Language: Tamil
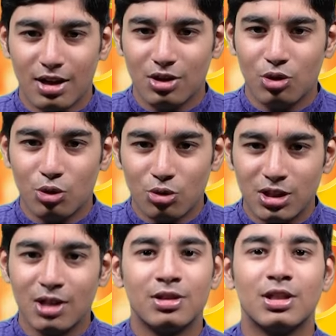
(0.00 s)
இந்த ஒரு
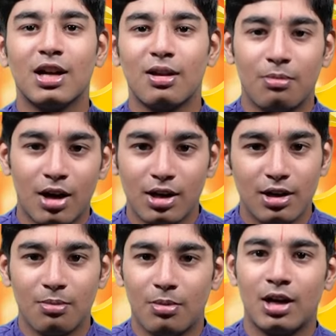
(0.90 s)
குச்சியை வச்சுனா அந்த
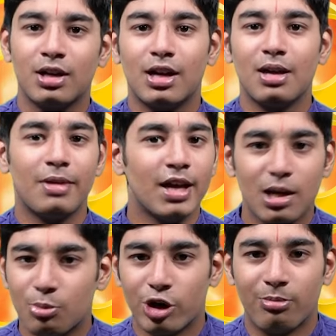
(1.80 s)
மாட்டு மாடுகளை
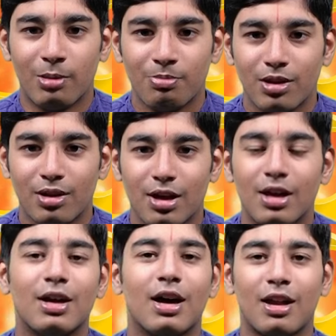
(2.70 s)
மேய்க்க முடியுமா
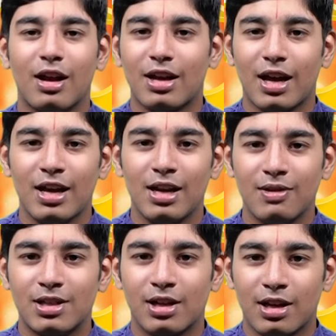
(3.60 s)
அதனால் கையில்
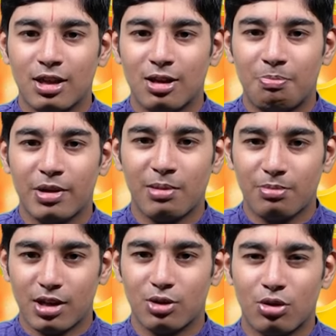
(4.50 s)
வச்சுருக்க அந்த
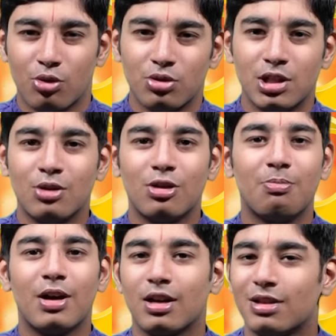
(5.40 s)
பிரம்பு அந்த ஒரு குச்சி கூட
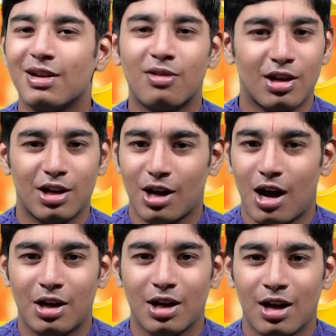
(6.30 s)
பார்க்கறதுக்கு அவ்வளோ
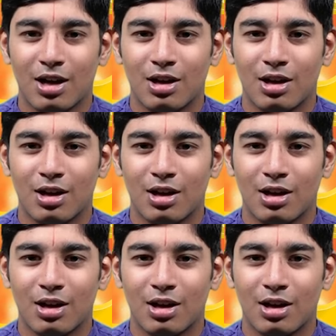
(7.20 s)
அழகாக